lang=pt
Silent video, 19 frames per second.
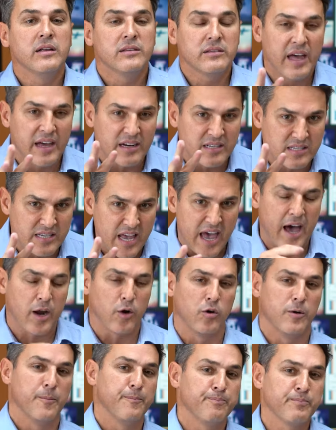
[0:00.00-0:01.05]

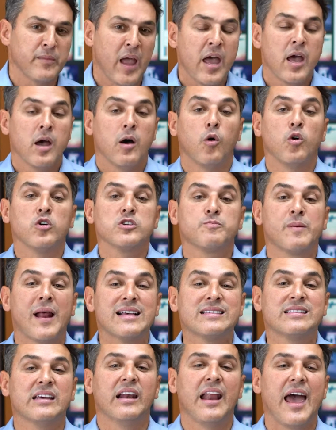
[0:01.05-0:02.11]
Terceiro, os
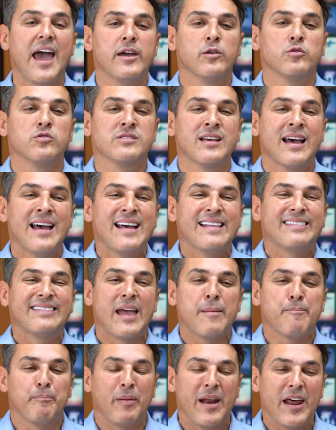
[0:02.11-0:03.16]
brasileiros
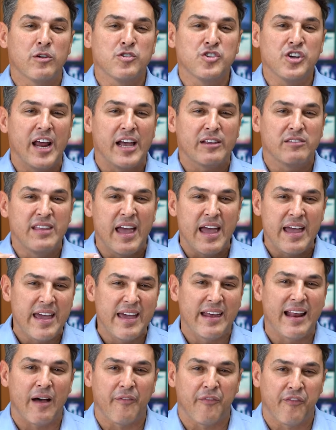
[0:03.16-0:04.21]
têm pleno direito de
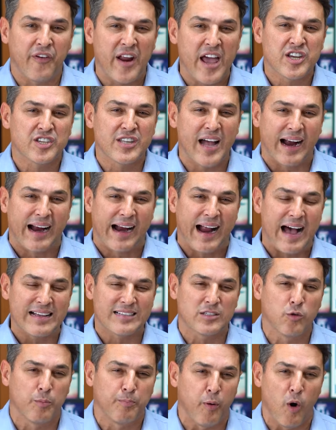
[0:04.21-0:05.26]
ir à frente da casa
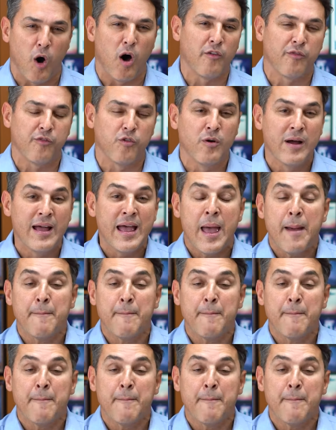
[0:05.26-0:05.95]
do povo,